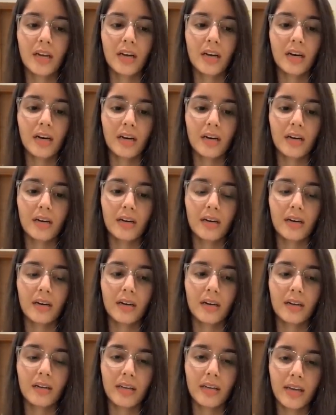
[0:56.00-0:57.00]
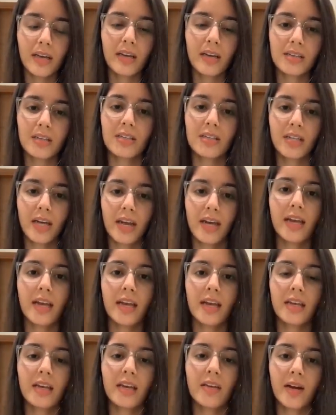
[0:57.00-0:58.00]
ये एक सच्चाई
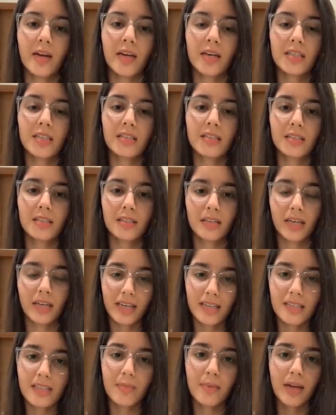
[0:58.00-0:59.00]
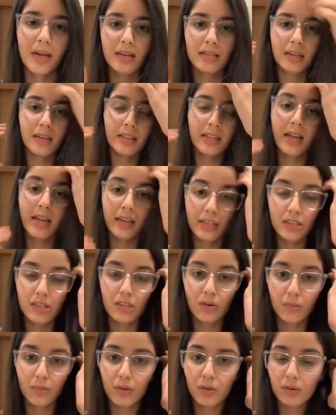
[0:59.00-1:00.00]
है कि ये वायरस कहीं से भी आ सकता है किसी
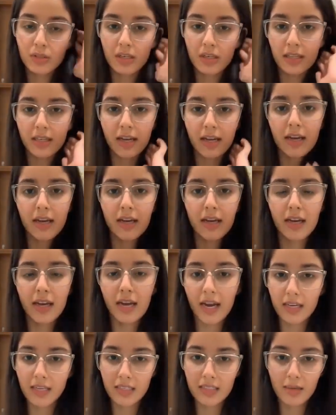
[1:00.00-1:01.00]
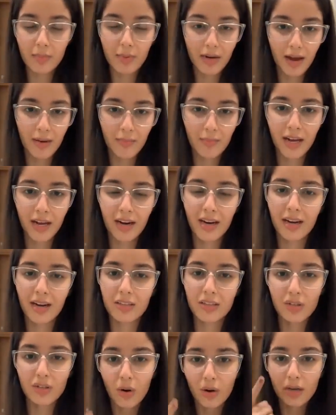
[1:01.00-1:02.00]
को भी हो सकता है एंड किसी पे नाम डालना
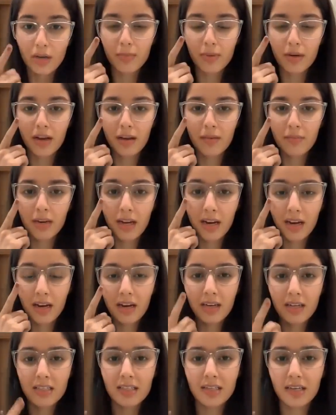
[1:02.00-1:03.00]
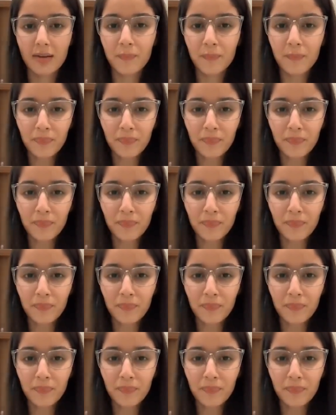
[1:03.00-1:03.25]
किसी डॉक्टर पे नाम डालना किसी